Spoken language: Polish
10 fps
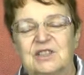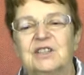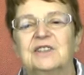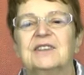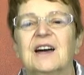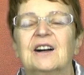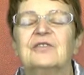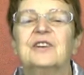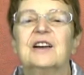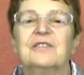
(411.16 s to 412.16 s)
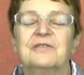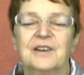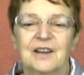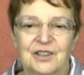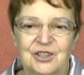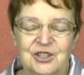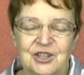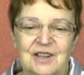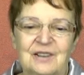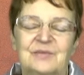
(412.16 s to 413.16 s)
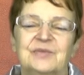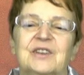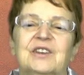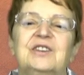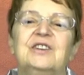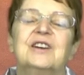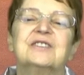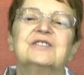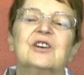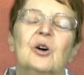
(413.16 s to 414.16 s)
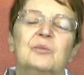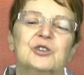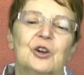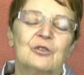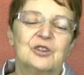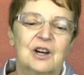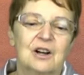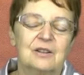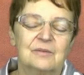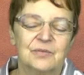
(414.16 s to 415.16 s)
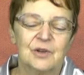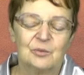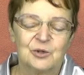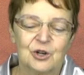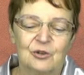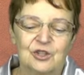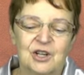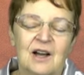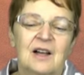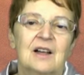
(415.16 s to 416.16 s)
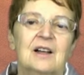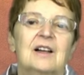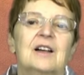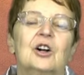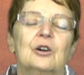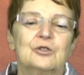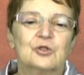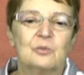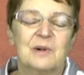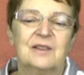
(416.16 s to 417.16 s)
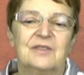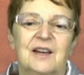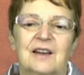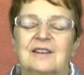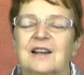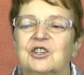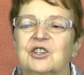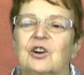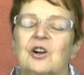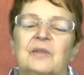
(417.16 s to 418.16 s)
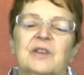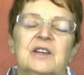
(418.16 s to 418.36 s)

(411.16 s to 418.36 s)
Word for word: i tak w efekcie jest obciąża, obciąża konsumenta. Dlaczego?